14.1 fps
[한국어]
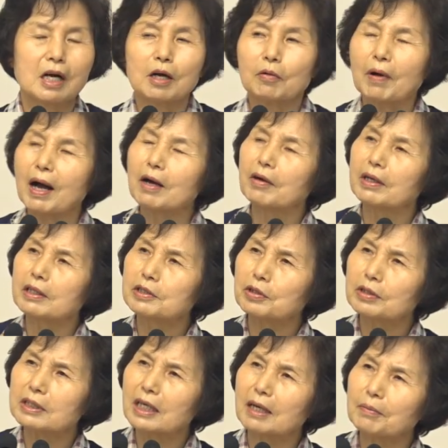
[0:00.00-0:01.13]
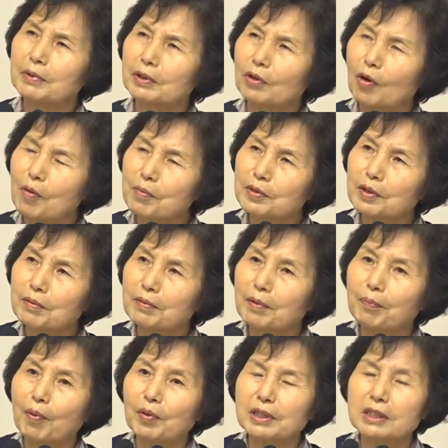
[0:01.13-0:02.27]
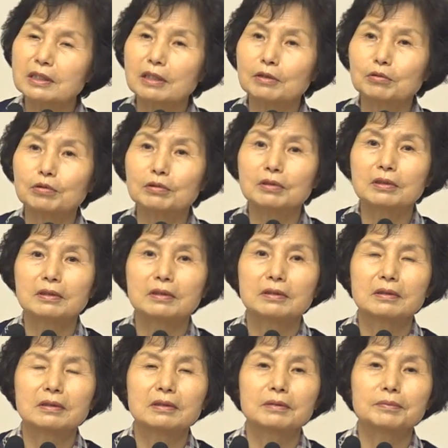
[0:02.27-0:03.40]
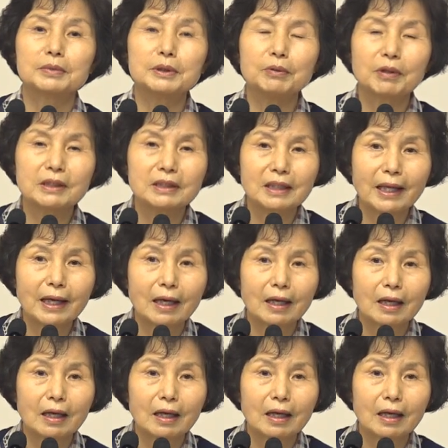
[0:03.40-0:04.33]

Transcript: 과거에는 저 사람이 너무너무 보기 싫고 미웠는데